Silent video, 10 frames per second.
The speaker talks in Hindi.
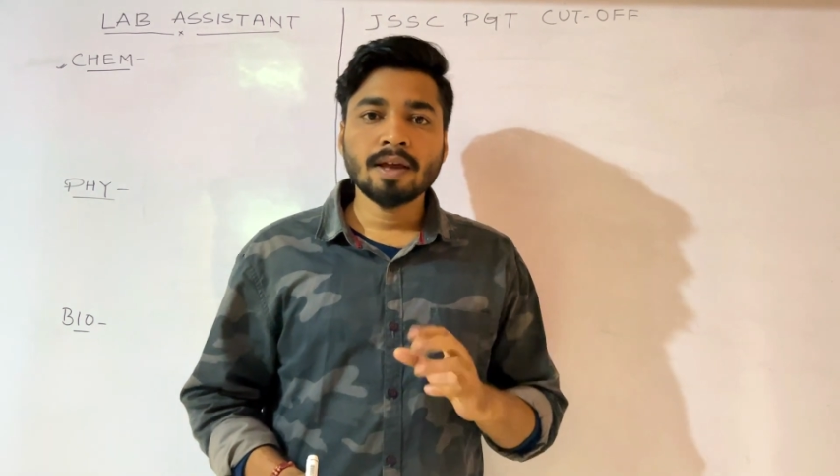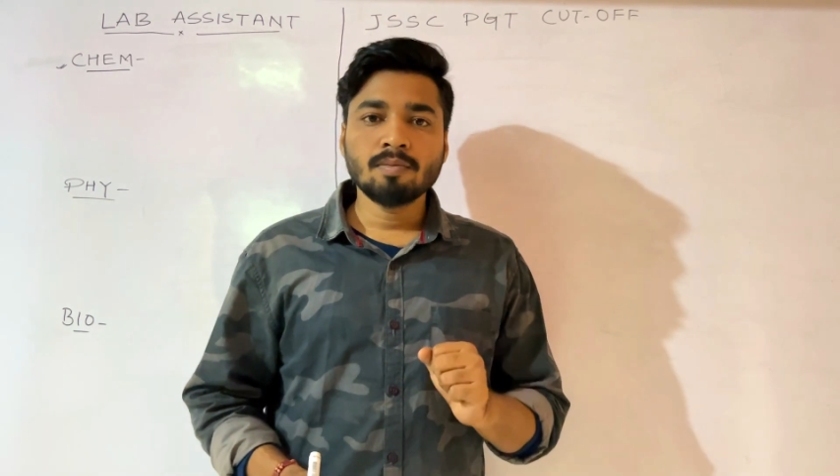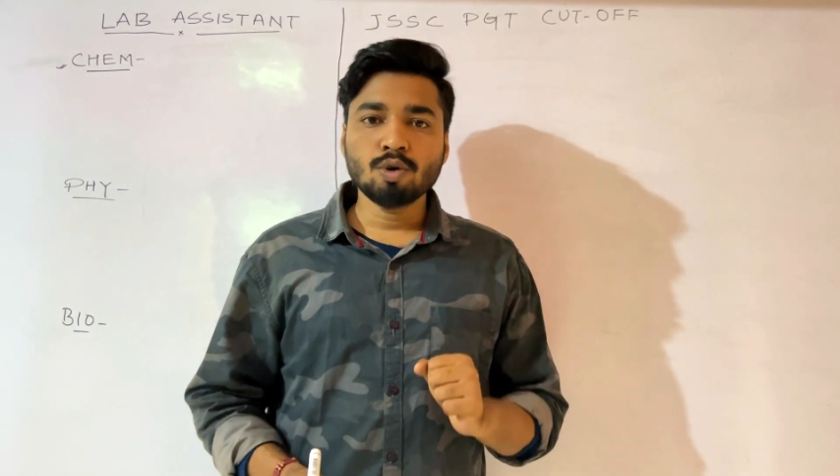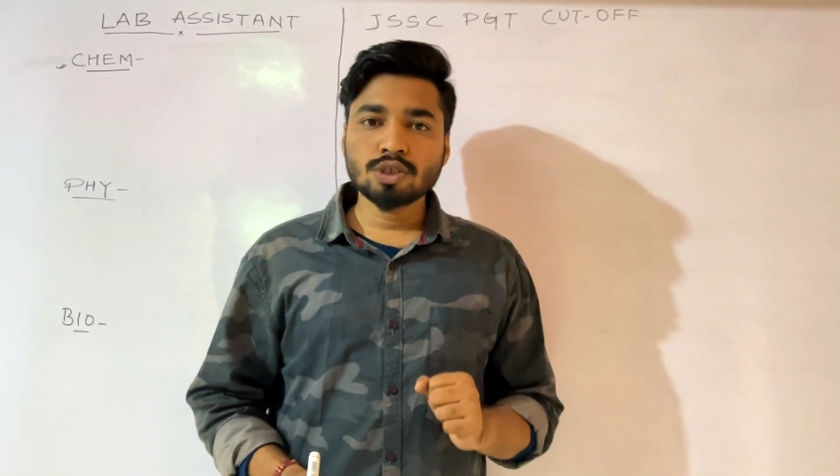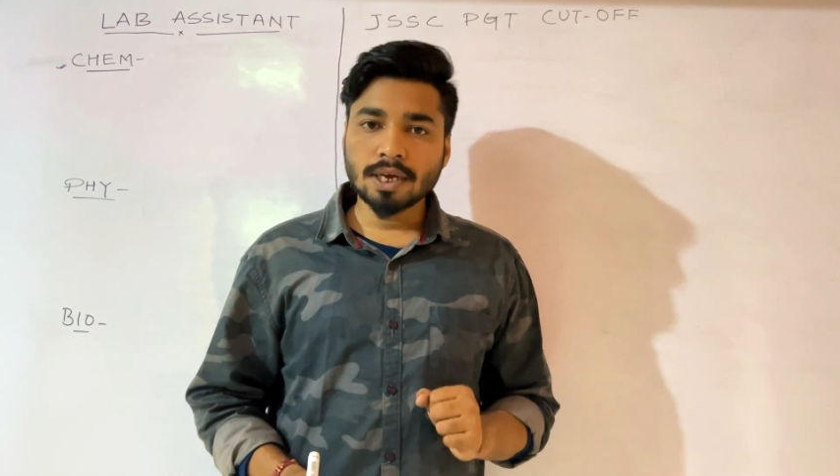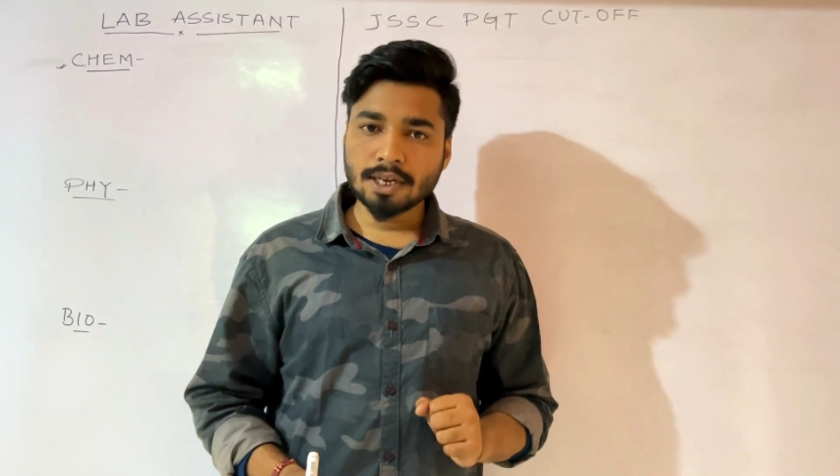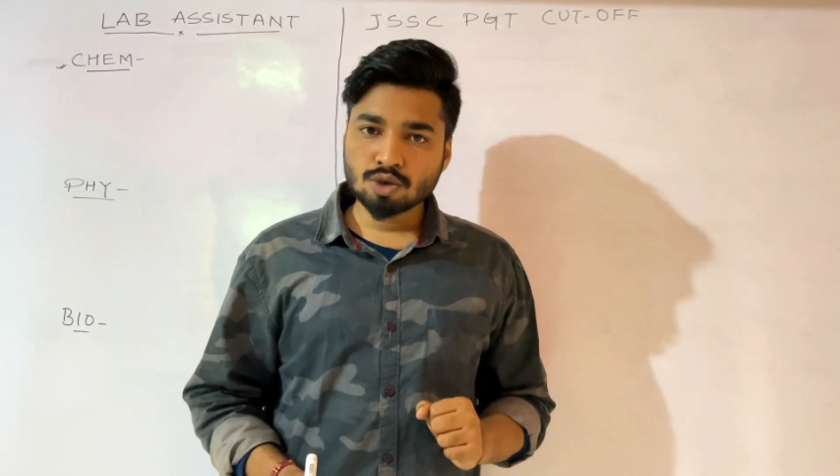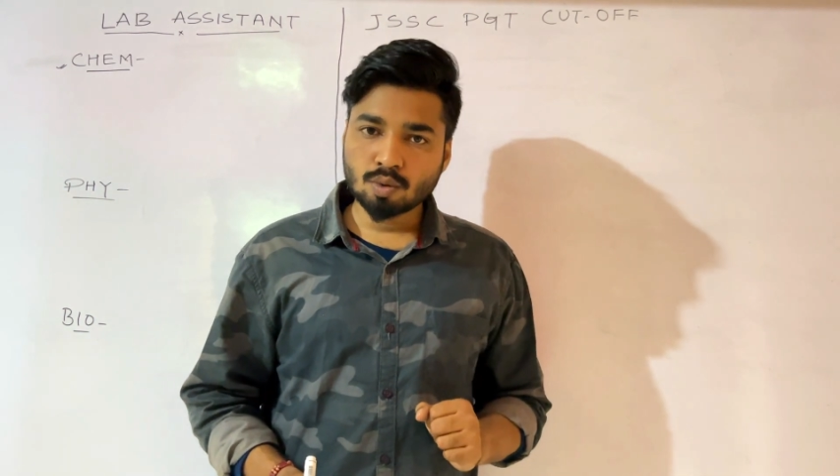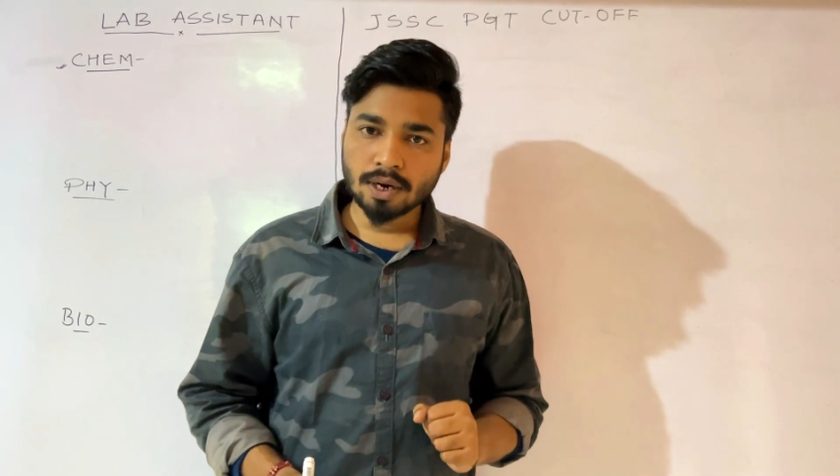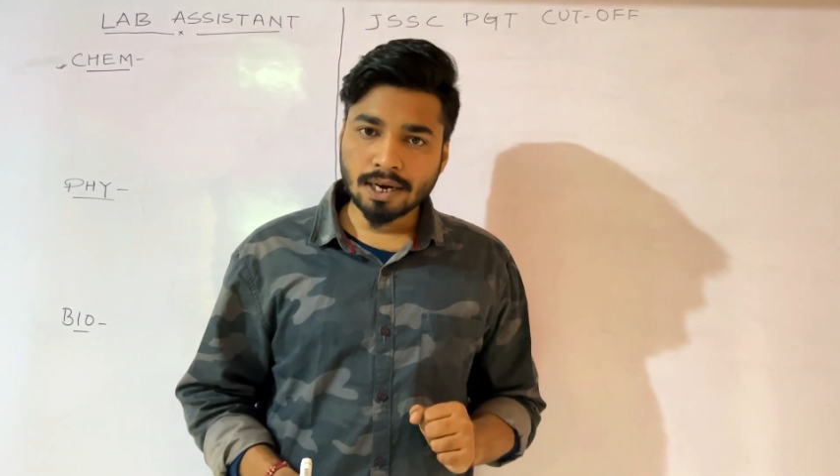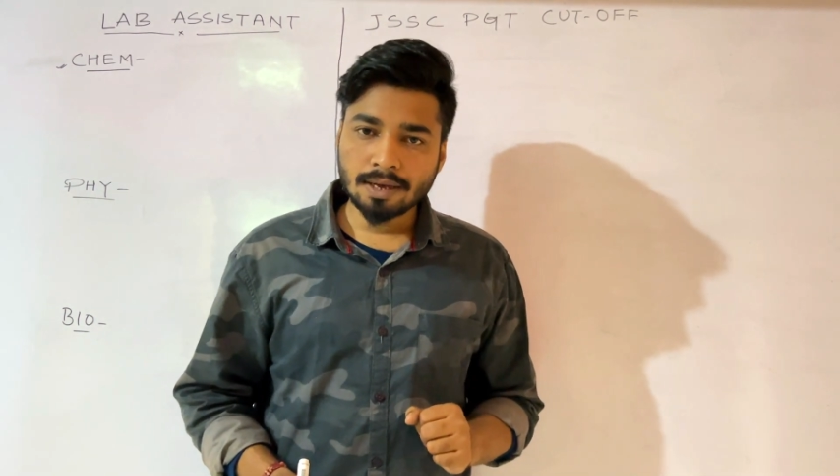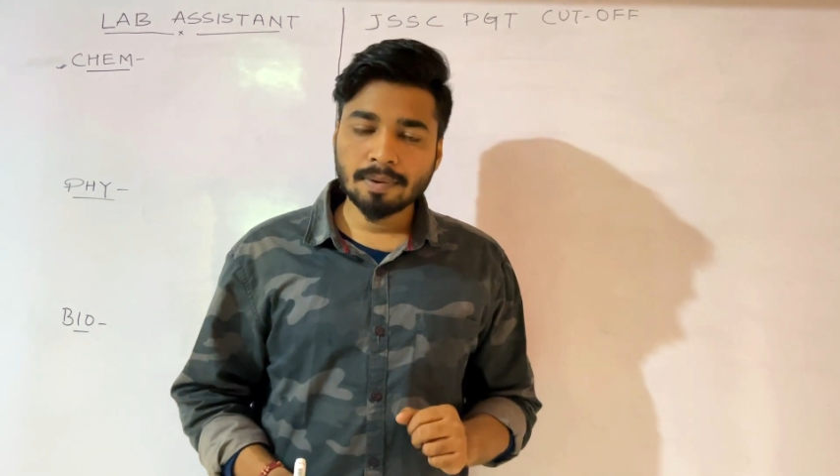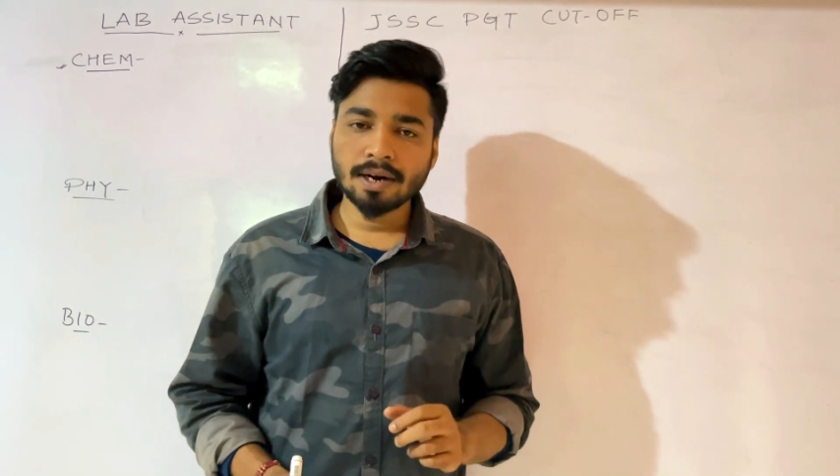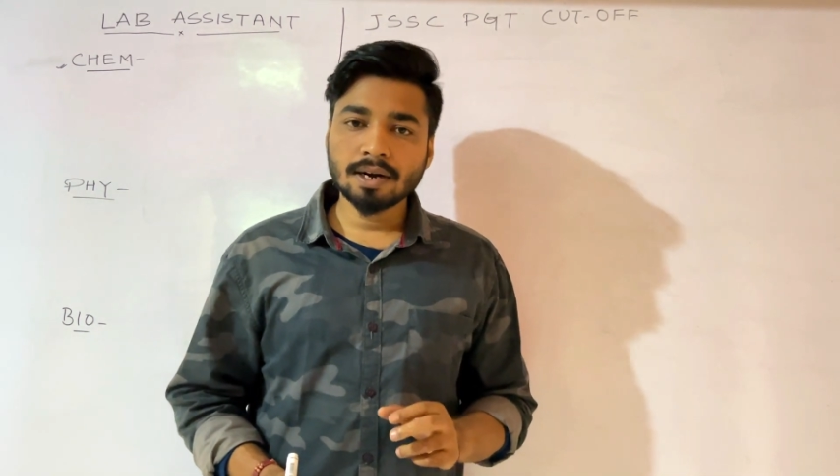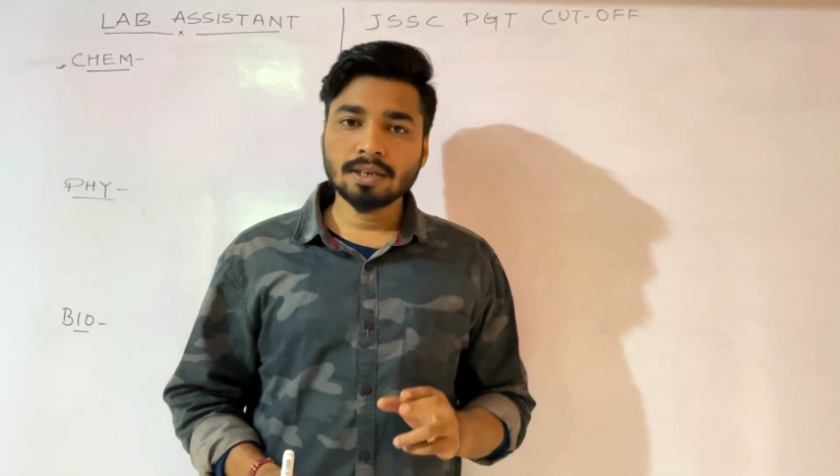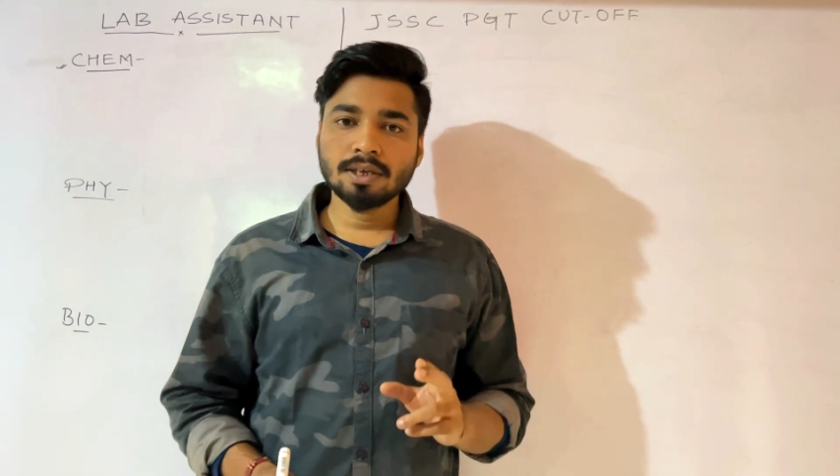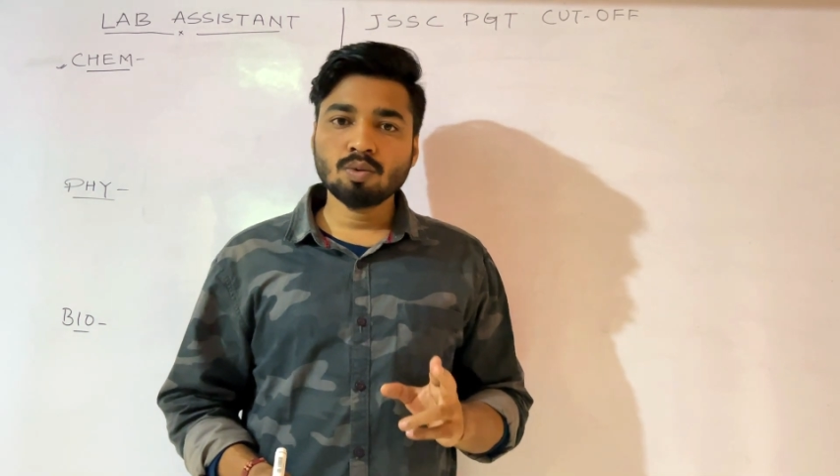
बहुत सारे स्टूडेंट नहीं मान रहे थे